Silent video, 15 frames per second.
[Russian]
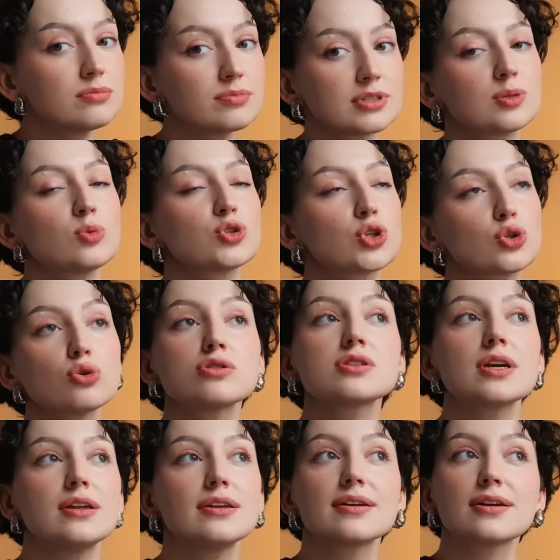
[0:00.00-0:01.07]
потому что тот
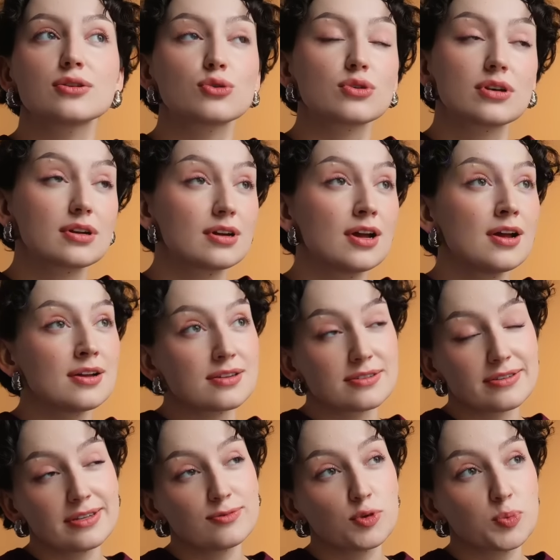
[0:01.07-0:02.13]
ценник, который
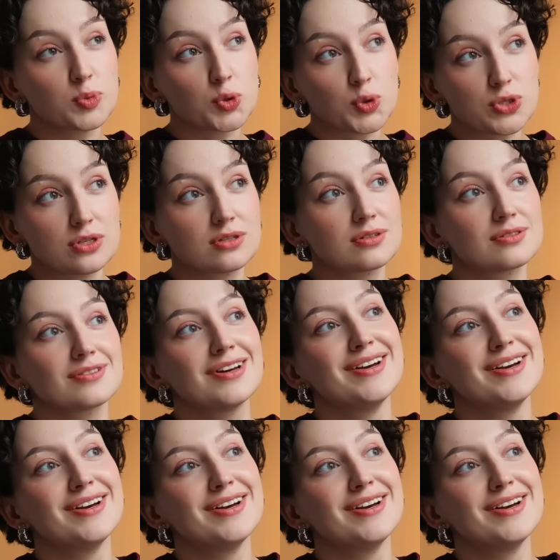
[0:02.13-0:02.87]
за него просят